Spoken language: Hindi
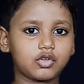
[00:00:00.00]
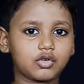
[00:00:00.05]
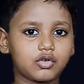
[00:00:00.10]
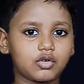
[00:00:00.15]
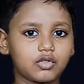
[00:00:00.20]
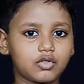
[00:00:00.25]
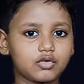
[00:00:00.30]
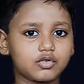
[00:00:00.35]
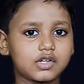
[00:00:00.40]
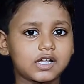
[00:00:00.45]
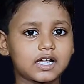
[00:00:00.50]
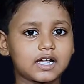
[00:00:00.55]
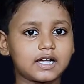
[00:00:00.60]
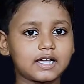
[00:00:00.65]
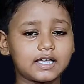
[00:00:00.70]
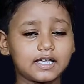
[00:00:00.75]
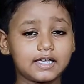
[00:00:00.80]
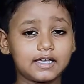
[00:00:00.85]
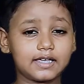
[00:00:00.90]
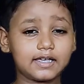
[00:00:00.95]
प्लूटो को
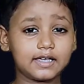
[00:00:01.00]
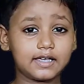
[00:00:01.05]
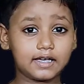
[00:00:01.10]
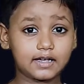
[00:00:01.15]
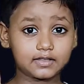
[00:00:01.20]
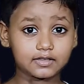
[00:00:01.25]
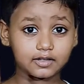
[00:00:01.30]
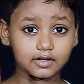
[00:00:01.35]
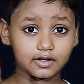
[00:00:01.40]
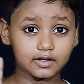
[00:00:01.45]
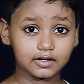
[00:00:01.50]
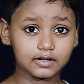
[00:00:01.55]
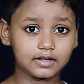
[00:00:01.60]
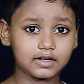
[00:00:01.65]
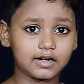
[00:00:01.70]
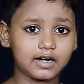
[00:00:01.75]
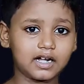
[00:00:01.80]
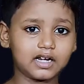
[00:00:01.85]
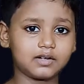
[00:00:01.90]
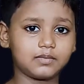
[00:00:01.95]
सूर्य का एक
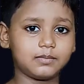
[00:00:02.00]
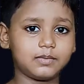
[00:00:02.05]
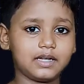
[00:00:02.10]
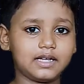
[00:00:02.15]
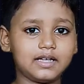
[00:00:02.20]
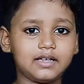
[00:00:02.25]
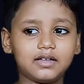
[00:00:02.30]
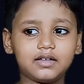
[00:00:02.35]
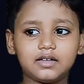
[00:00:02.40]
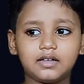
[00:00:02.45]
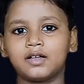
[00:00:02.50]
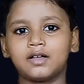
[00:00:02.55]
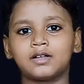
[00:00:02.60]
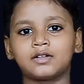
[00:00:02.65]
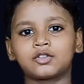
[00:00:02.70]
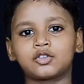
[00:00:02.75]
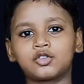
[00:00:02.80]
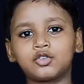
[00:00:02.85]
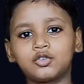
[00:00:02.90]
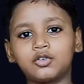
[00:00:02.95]
चक्कर लगाने
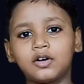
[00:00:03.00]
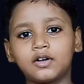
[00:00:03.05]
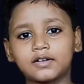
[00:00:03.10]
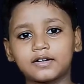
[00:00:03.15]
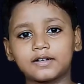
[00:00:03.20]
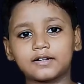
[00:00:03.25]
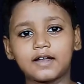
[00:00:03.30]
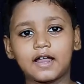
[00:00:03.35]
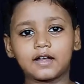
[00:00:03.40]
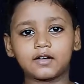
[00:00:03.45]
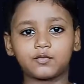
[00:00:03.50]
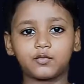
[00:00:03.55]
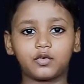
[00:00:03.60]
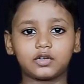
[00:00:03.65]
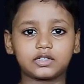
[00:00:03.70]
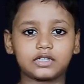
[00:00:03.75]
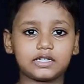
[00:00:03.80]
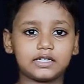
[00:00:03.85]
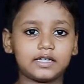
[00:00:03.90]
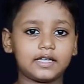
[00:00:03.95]
में
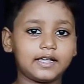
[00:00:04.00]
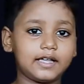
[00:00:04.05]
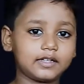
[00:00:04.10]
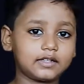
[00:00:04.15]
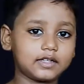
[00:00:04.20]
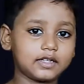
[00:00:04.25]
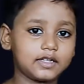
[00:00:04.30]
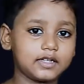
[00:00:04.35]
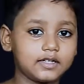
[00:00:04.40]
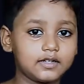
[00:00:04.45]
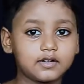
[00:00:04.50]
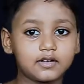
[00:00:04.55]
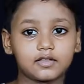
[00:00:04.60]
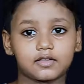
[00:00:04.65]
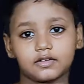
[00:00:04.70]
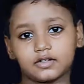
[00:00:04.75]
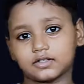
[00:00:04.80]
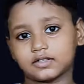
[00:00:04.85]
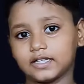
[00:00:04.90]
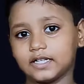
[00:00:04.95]
248
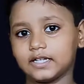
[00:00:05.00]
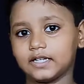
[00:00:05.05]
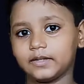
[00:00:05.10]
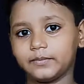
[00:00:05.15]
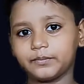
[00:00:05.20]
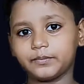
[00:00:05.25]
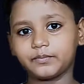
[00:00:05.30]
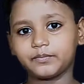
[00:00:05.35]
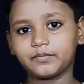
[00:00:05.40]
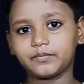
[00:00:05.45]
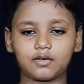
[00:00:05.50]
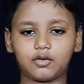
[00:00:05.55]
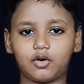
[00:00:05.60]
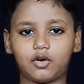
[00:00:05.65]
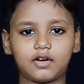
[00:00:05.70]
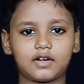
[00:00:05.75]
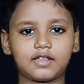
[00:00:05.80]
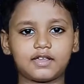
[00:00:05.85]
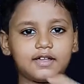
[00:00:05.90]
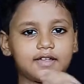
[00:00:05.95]
ईयर्स लगते हैं
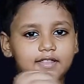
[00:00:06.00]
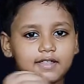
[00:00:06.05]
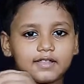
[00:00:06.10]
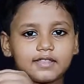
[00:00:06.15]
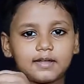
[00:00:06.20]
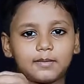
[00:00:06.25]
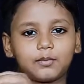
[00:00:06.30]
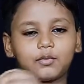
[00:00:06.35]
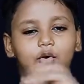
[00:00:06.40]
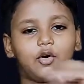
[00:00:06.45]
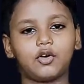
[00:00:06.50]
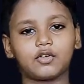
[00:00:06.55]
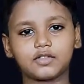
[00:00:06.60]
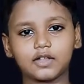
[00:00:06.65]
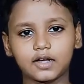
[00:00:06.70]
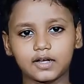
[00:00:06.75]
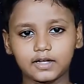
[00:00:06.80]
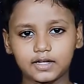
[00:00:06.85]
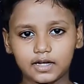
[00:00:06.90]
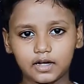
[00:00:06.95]
और इसे जब
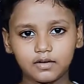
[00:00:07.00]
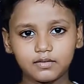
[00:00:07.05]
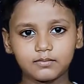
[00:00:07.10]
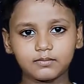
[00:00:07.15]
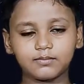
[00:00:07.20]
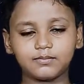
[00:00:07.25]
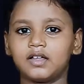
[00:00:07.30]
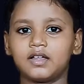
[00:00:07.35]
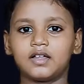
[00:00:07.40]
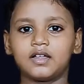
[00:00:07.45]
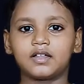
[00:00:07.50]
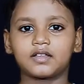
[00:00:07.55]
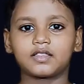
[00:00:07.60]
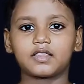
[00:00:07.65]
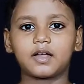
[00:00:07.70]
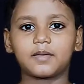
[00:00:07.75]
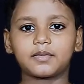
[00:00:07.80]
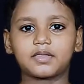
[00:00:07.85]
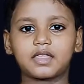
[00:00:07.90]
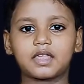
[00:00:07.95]
खोजा गया
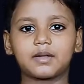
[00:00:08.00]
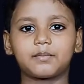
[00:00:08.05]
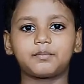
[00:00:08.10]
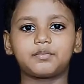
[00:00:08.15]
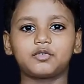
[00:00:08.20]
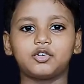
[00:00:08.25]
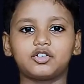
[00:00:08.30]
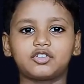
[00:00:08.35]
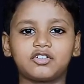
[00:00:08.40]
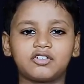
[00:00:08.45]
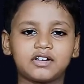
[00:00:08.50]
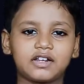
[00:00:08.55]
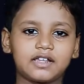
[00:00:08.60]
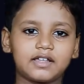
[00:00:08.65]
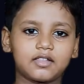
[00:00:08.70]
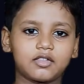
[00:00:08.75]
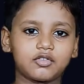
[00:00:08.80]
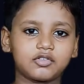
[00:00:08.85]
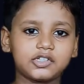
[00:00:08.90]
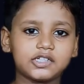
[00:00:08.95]
तब से प्लूटो
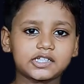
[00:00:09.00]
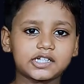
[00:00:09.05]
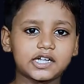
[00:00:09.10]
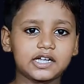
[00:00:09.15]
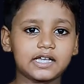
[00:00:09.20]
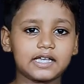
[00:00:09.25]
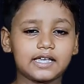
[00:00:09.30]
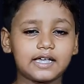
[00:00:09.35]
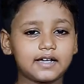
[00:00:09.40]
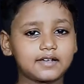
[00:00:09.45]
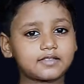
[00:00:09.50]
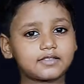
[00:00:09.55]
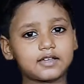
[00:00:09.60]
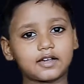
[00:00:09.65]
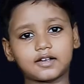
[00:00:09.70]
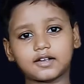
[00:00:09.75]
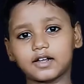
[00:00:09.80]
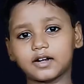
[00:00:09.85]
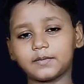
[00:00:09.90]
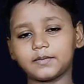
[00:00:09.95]
ने सूर्य का एक
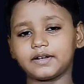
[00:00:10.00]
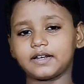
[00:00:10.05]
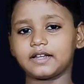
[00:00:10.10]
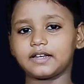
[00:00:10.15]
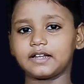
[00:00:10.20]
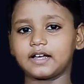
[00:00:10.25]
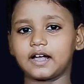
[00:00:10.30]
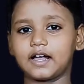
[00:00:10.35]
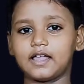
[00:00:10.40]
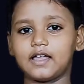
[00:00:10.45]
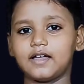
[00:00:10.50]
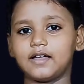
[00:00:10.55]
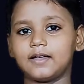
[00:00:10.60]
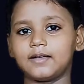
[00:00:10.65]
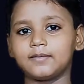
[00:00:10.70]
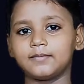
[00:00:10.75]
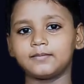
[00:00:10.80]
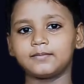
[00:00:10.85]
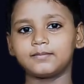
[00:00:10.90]
चक्कर भी नहीं लगाया है